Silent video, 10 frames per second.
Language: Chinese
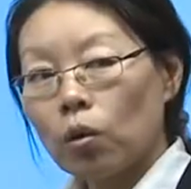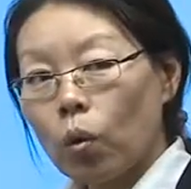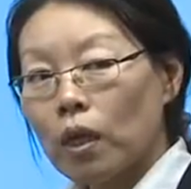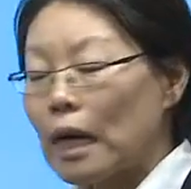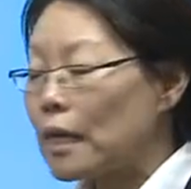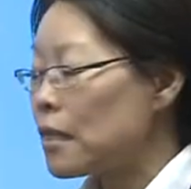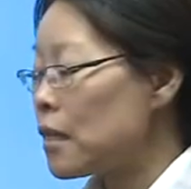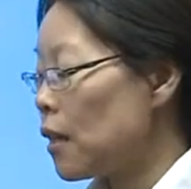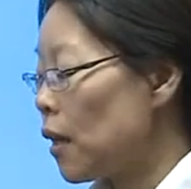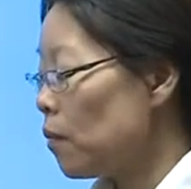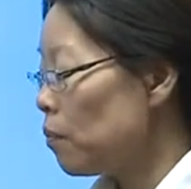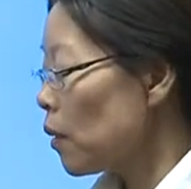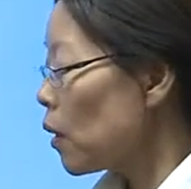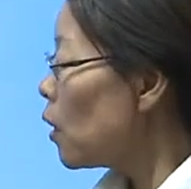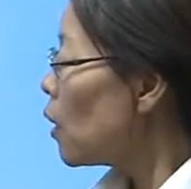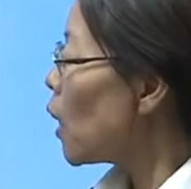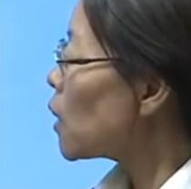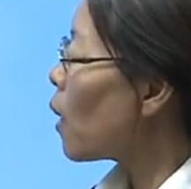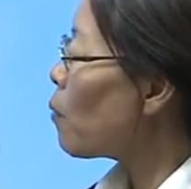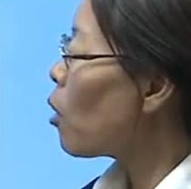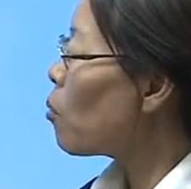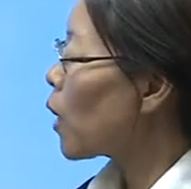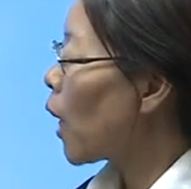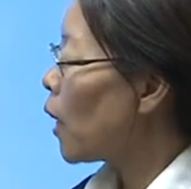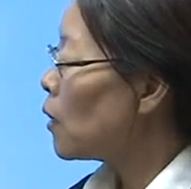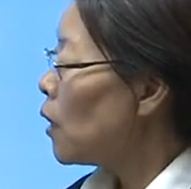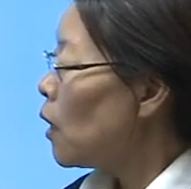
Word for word: 摞在一起的。那下面我们看，